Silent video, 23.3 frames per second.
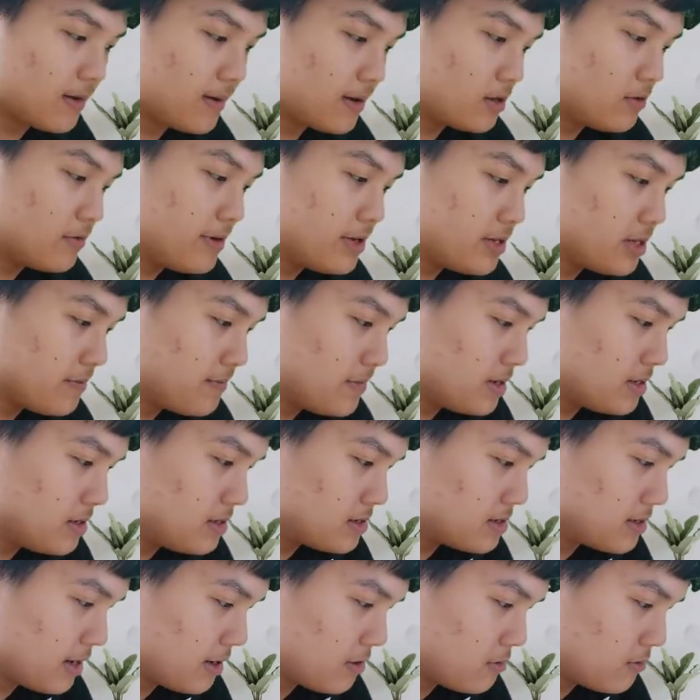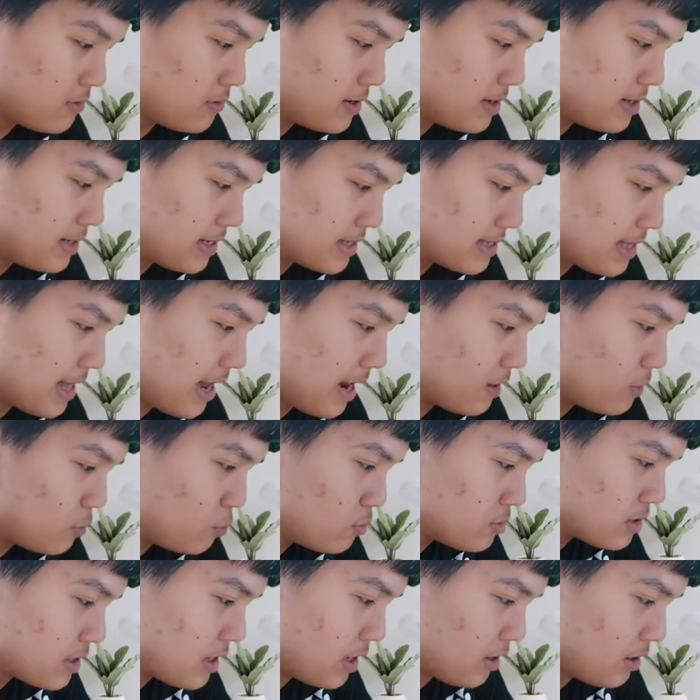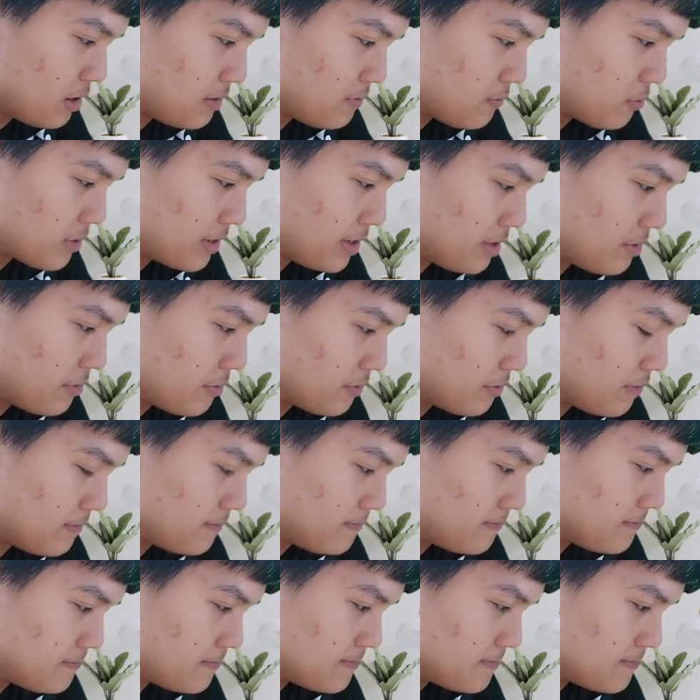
Thì bạn lưu ý cho mình như sau, thì ta luôn có một điều.